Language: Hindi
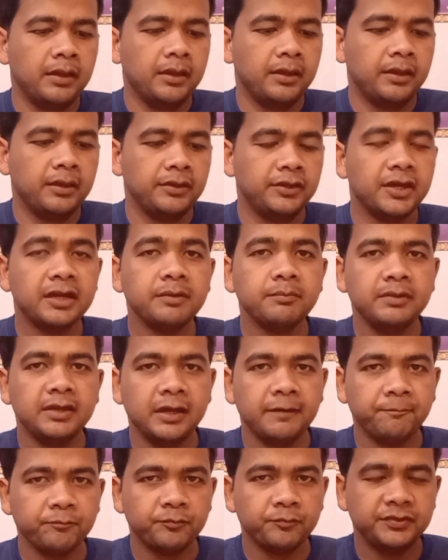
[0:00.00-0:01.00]
यरमिया
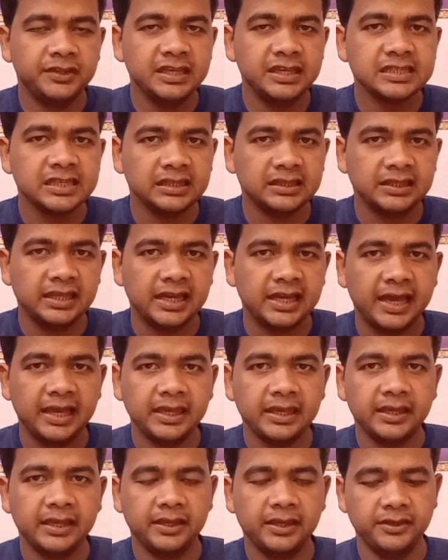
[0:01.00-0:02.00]
तीस
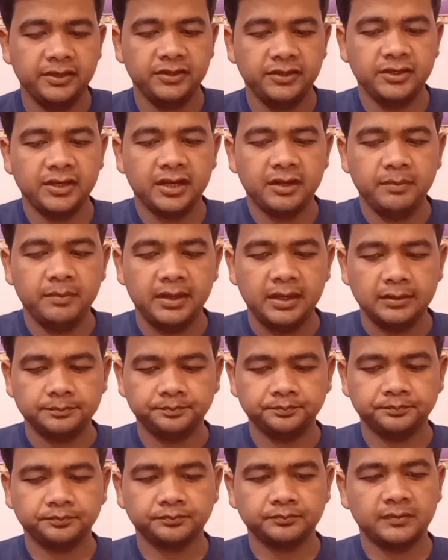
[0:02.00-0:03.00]
अध्याय यर्मिया
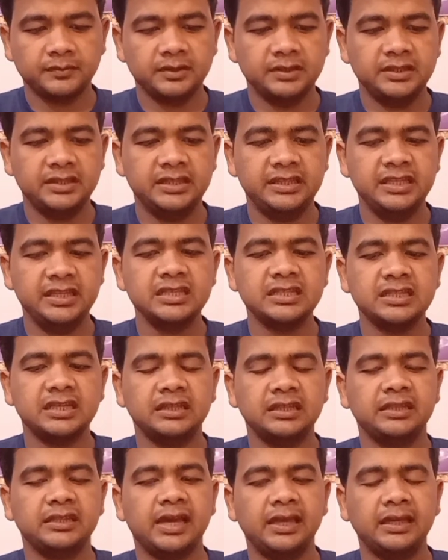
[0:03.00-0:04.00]
तीस
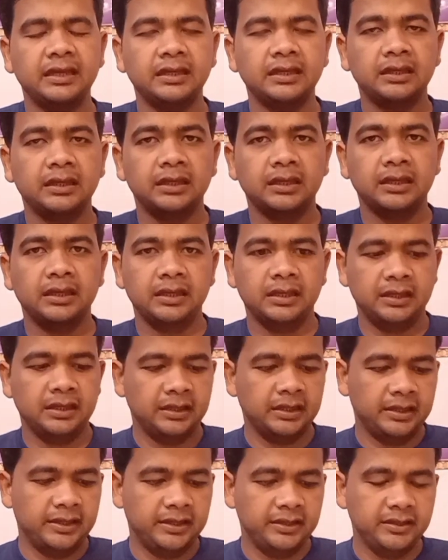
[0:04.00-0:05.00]
अध्याय
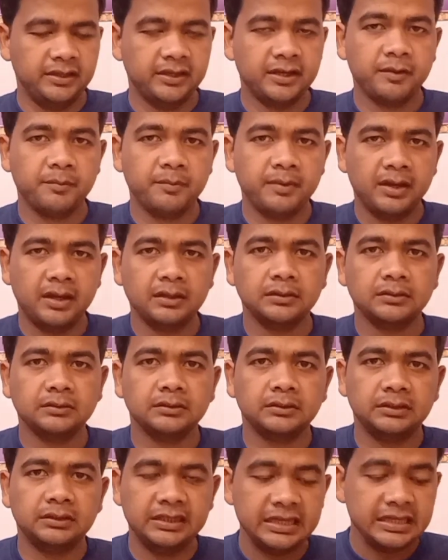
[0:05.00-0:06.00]
यरमिया
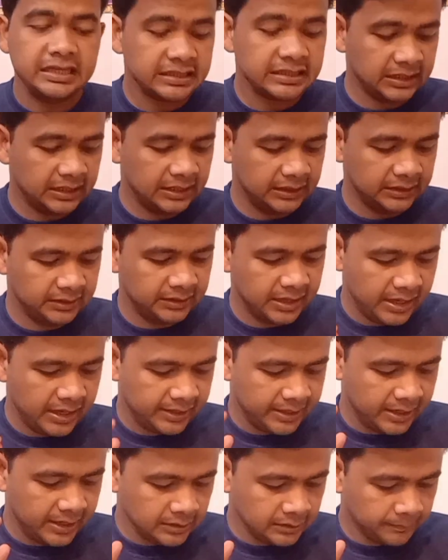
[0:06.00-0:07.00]
तीस अध्याय
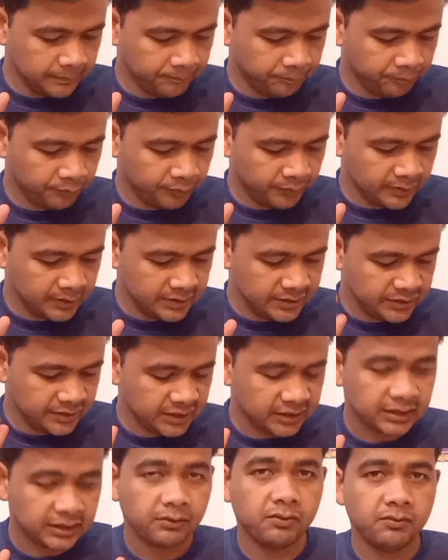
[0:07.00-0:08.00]
का
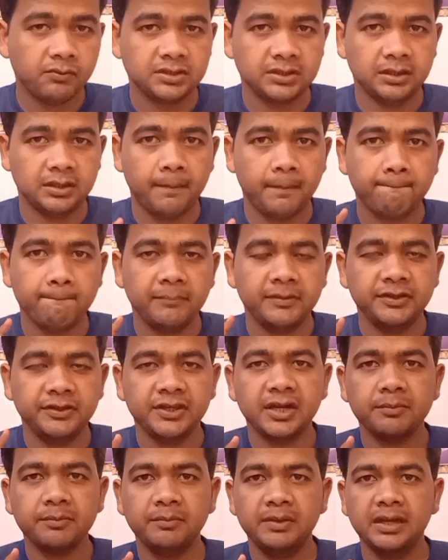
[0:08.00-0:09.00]
सत्रहवा वचन
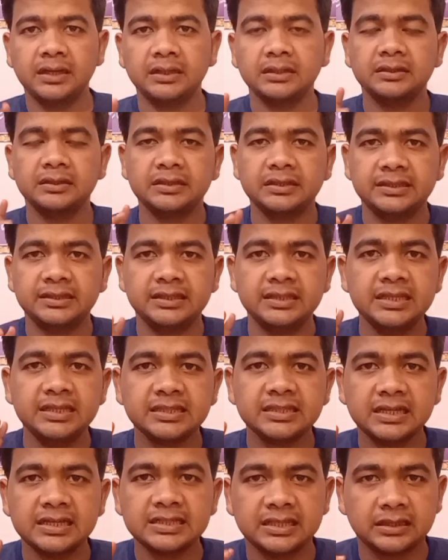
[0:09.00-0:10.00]
यरमिया तीस
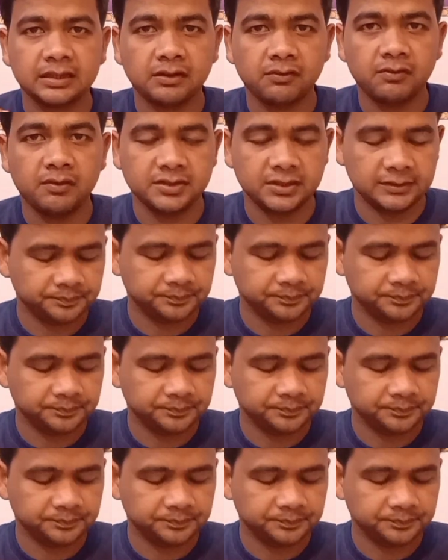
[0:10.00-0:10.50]
का सत्रहवा वचन